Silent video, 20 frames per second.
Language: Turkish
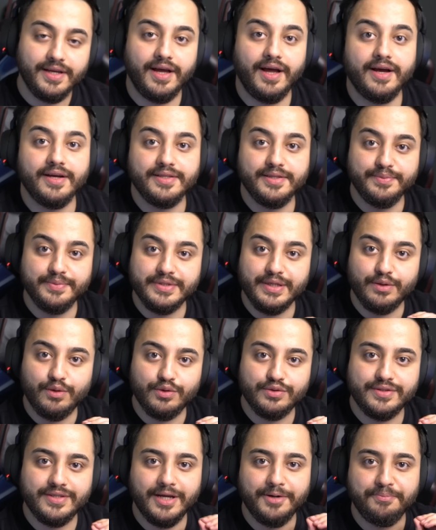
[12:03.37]
Aklımıza
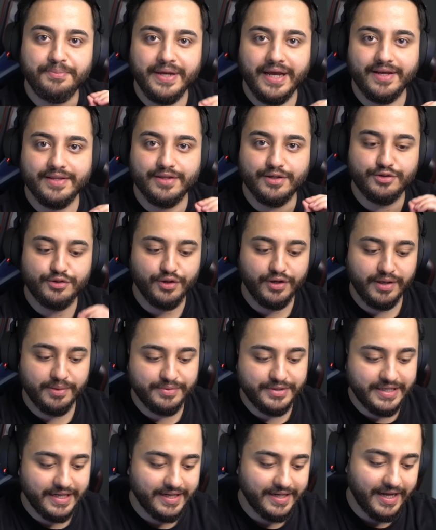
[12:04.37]
dostlar bir anda şöyle bir
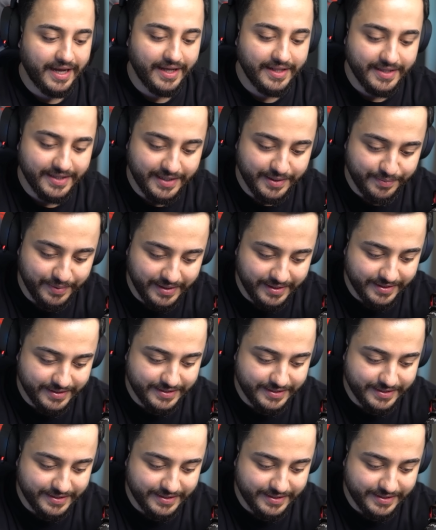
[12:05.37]
şey geldi ki bakın